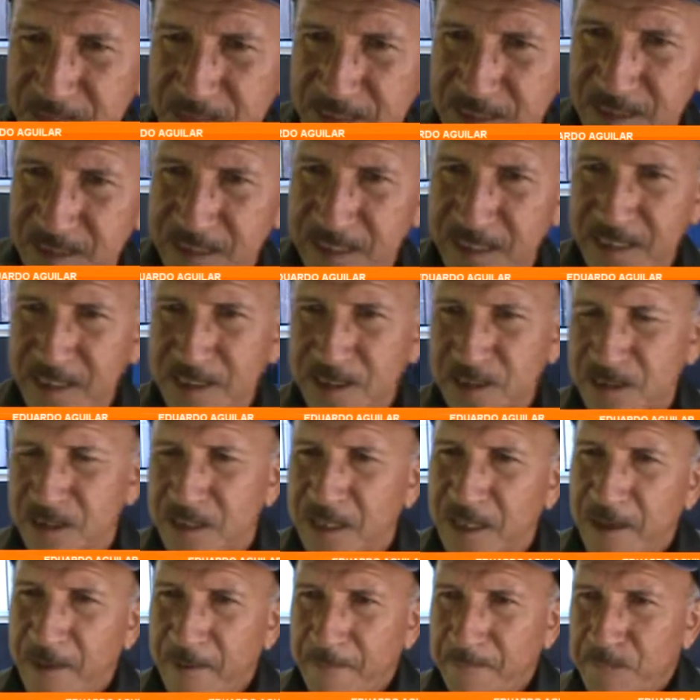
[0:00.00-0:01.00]
necesarias
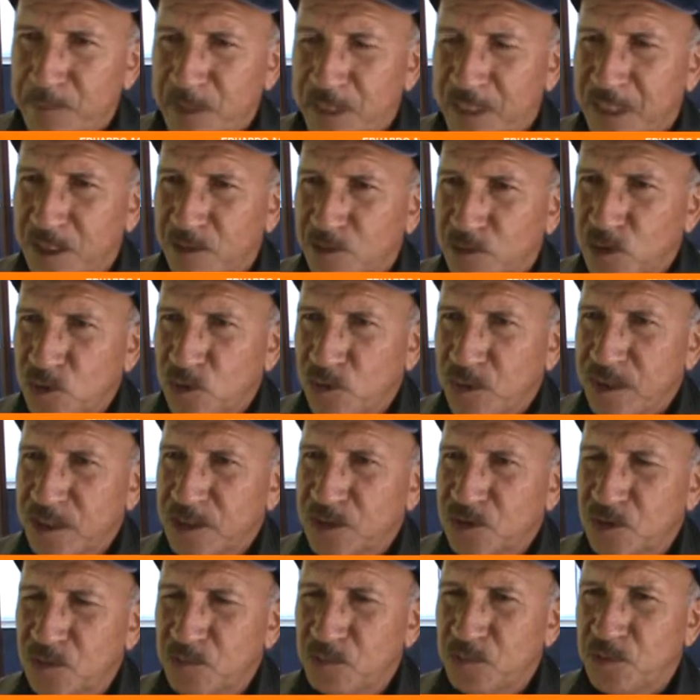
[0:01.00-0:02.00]

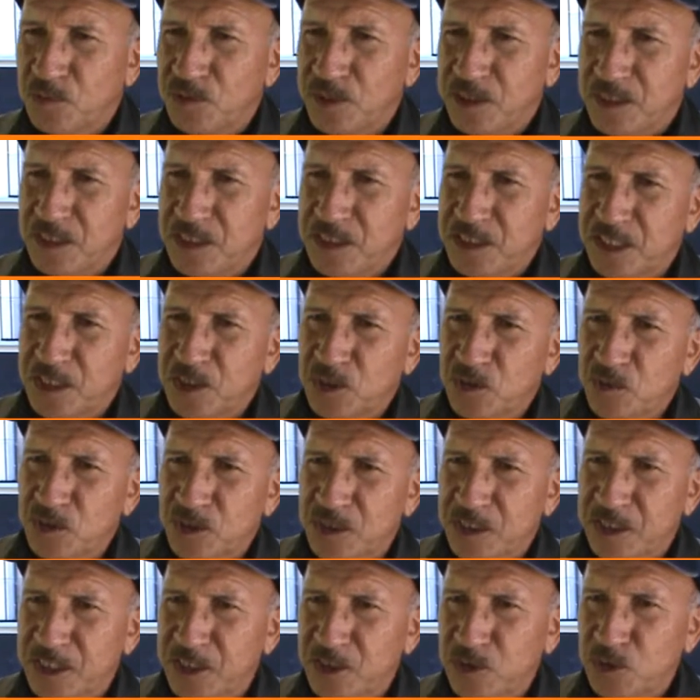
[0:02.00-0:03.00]
precautorias como desechar
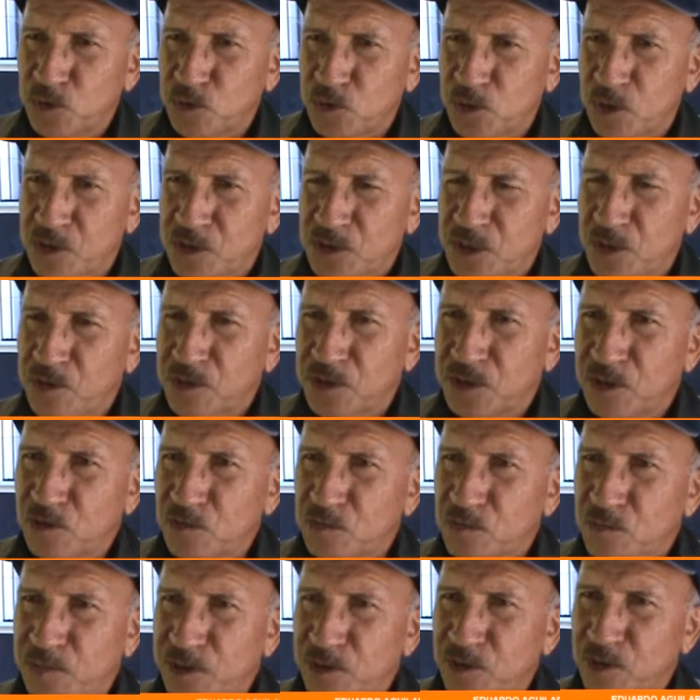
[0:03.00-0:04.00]
todos aquellos utensilios que en
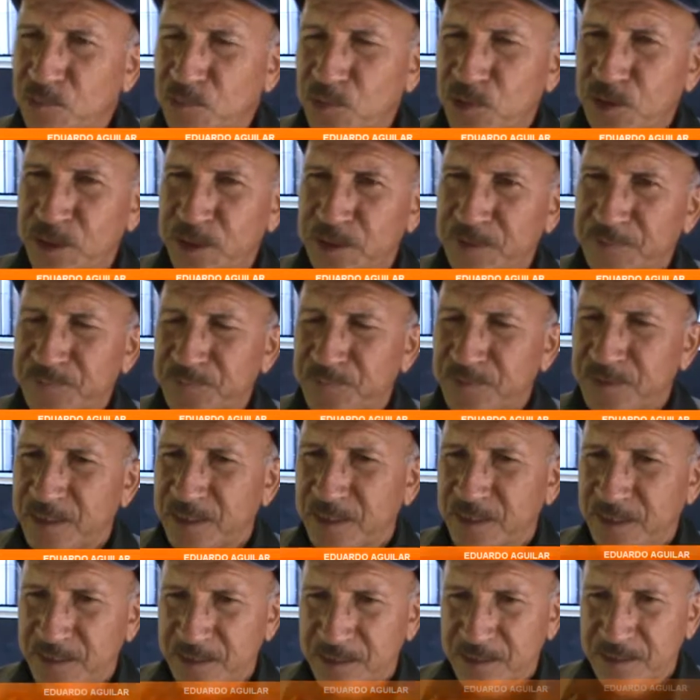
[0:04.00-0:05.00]
un momento pueden
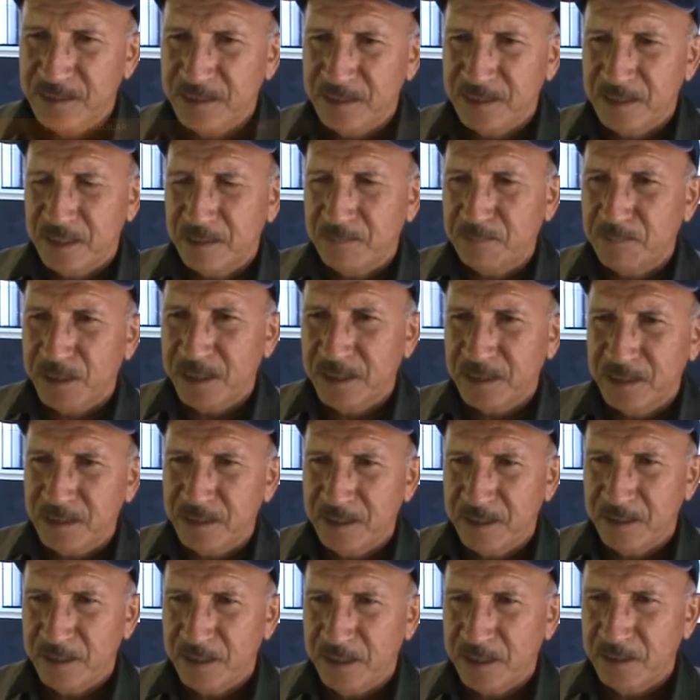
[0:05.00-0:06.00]
eh, ser parte
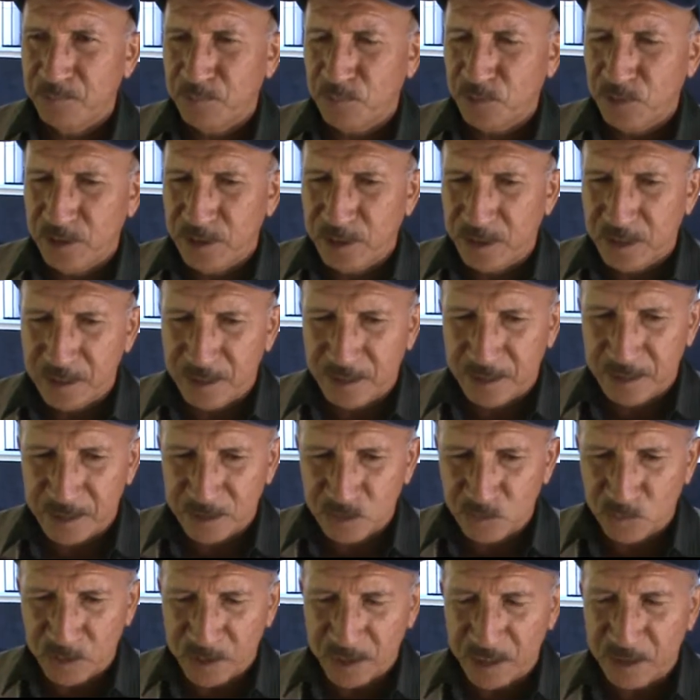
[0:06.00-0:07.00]
de, poder eh,
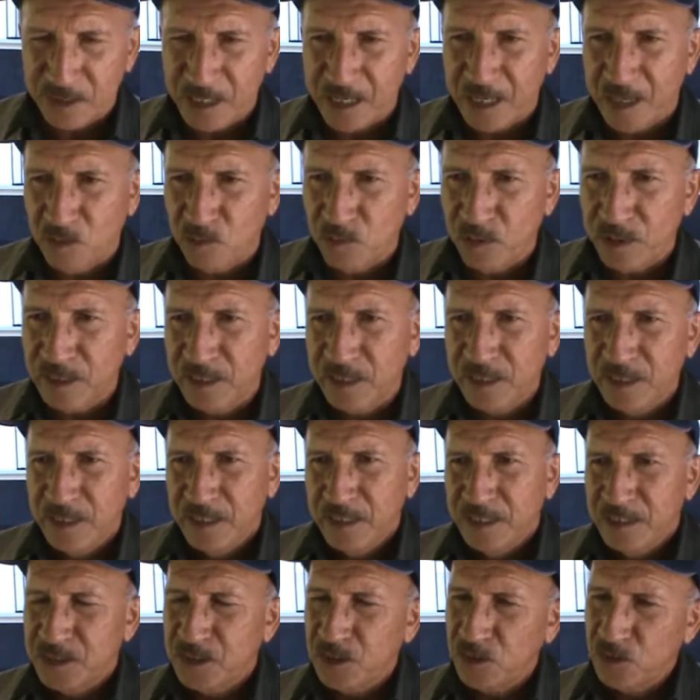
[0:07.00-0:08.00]
resguardar agua,
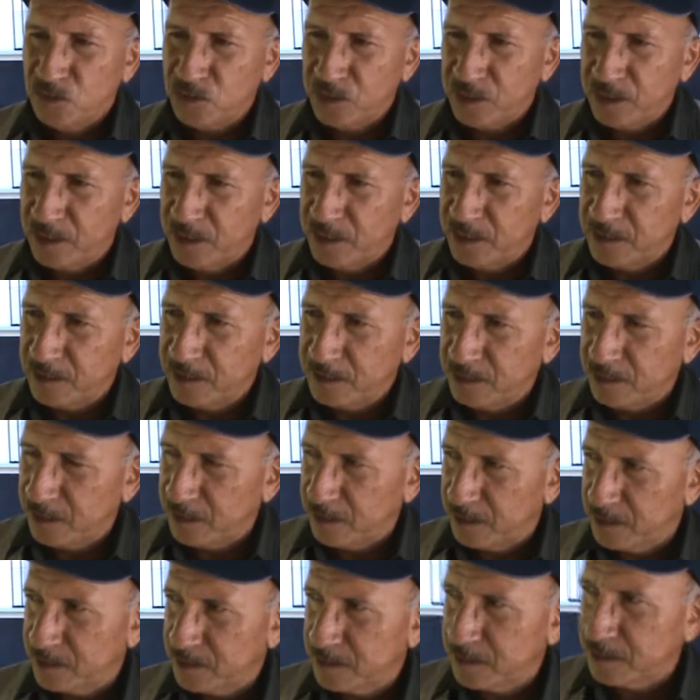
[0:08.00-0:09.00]
sino que las,
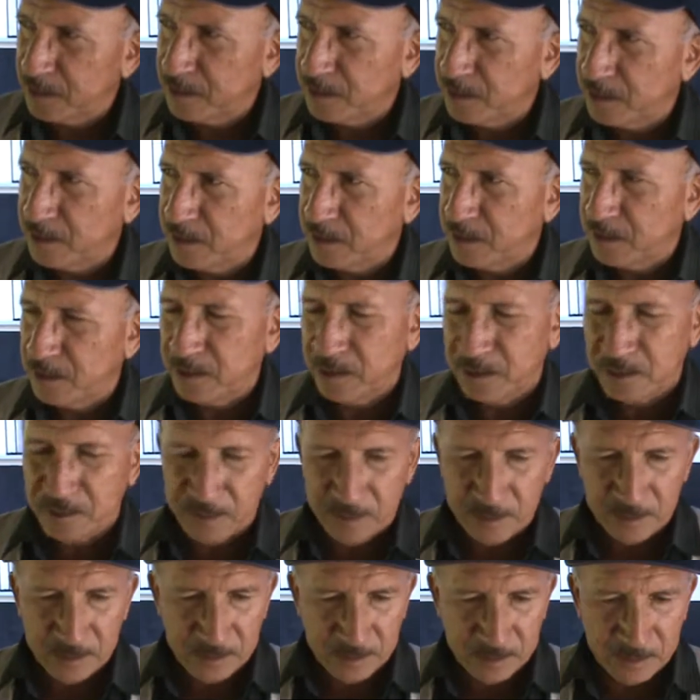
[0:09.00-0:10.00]

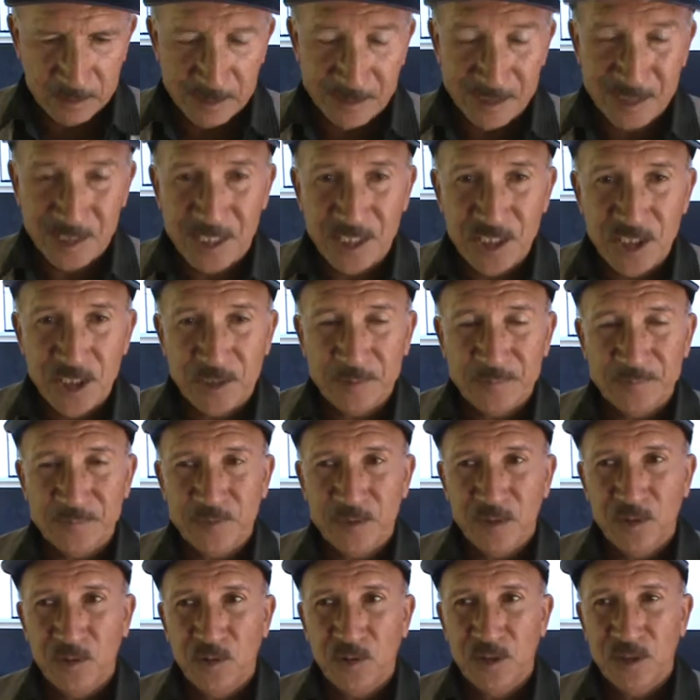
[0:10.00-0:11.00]
eh, desechen
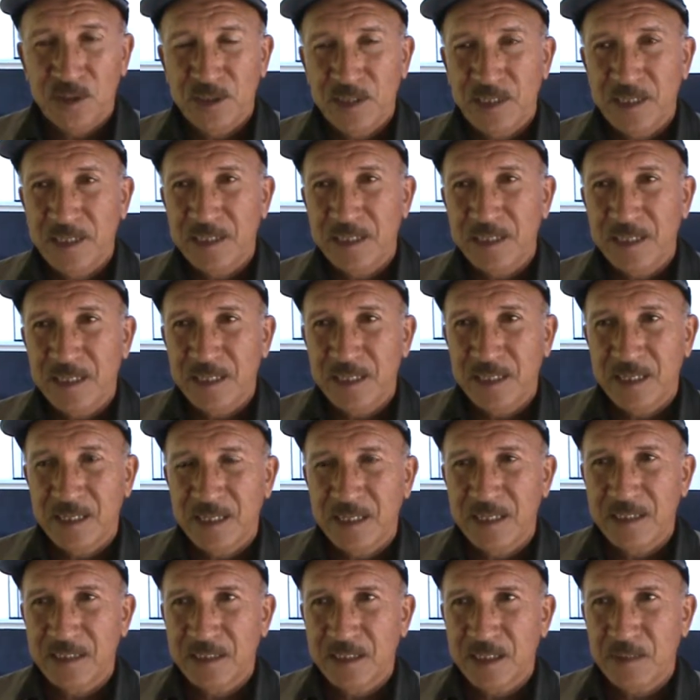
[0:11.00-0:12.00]
o les den
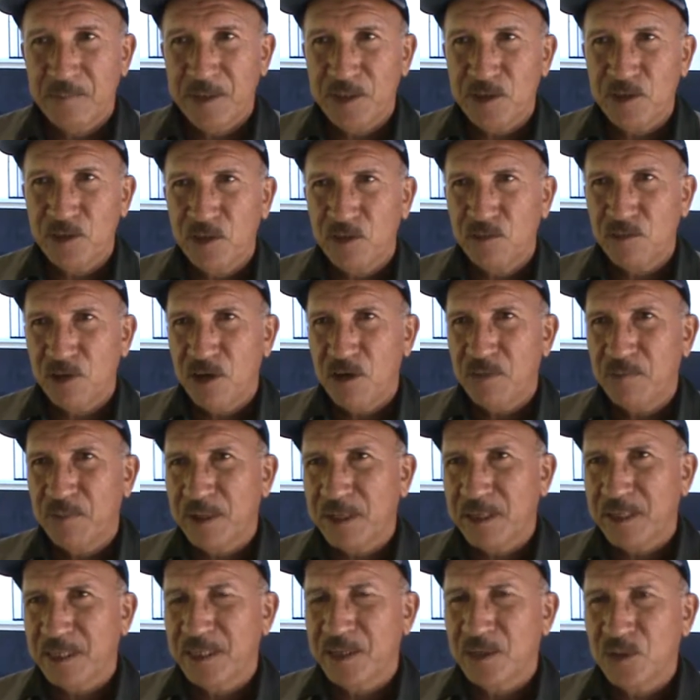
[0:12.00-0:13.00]
el, tratamiento adecuado
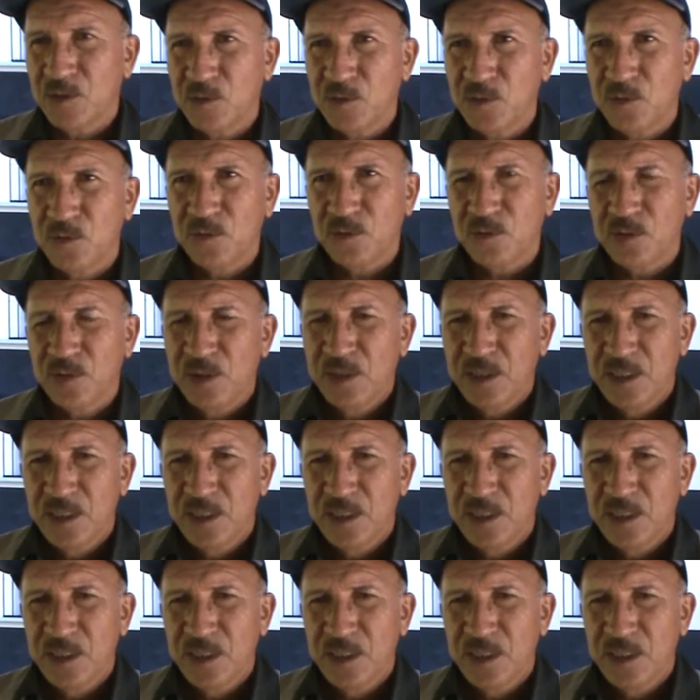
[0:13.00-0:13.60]
para que no